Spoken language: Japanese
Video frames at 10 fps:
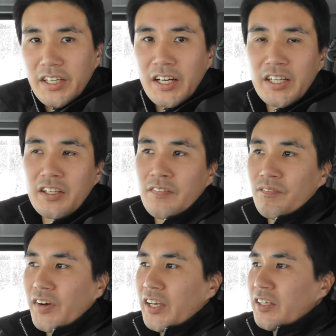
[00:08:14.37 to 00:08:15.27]
やはりいっ
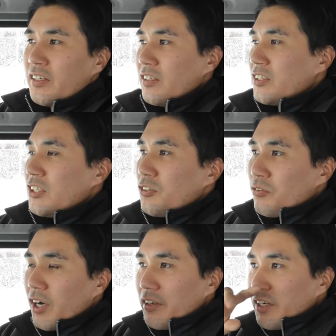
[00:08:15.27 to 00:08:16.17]
ぱい人
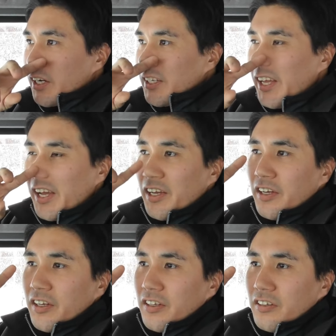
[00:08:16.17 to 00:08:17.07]
口がある中で、
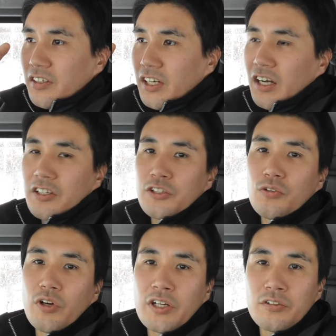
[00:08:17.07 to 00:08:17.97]
化学費
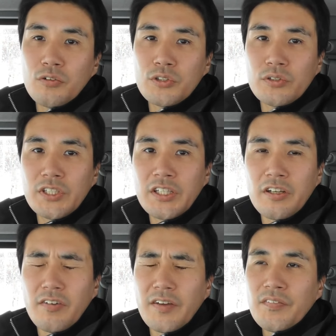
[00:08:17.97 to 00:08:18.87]
用農薬の存在って
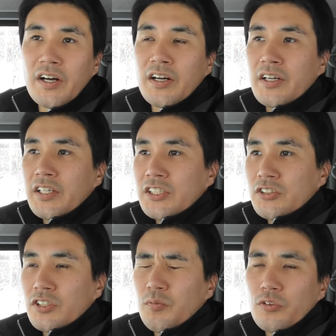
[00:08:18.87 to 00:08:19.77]
いうのはやっぱ
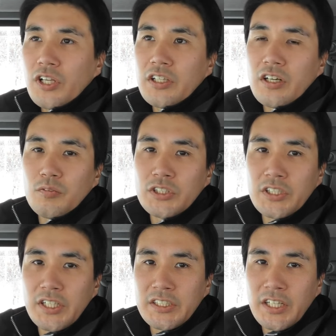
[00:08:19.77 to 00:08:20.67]
必要なものだったかもし
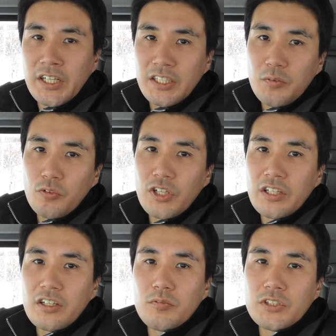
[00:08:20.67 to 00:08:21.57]
れないし、ありがたいもの
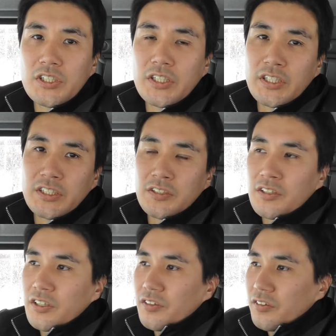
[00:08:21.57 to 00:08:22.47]
だったかもしれないし、
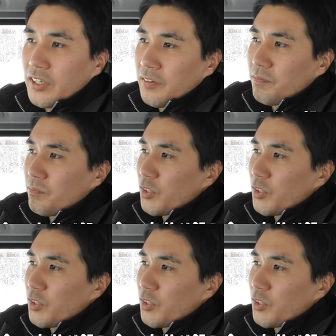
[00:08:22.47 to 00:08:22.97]
ね。